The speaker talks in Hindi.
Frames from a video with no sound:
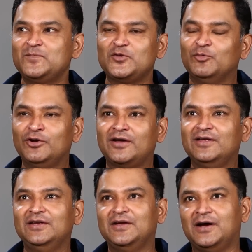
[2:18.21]
तो बोला
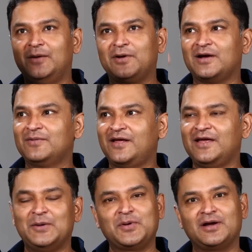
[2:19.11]
कि ये यहां पे कमरा
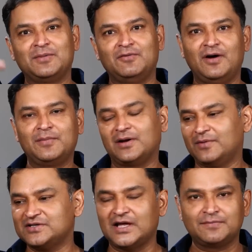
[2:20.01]
यहां पे कमरा वहां पे
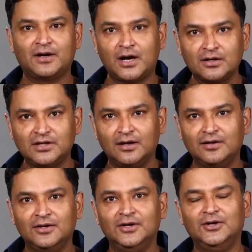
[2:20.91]
कमरा साथ में ट्रंक था
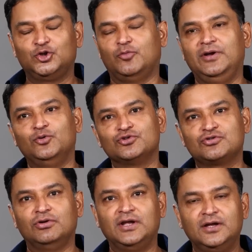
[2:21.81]
तो भाई
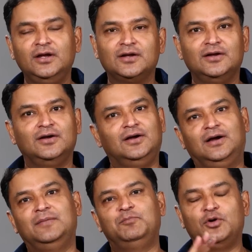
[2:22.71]
उसको लेके
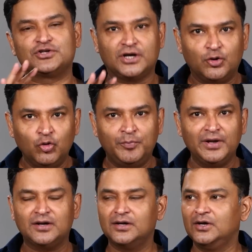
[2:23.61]
हम पहुंच गए ऊपर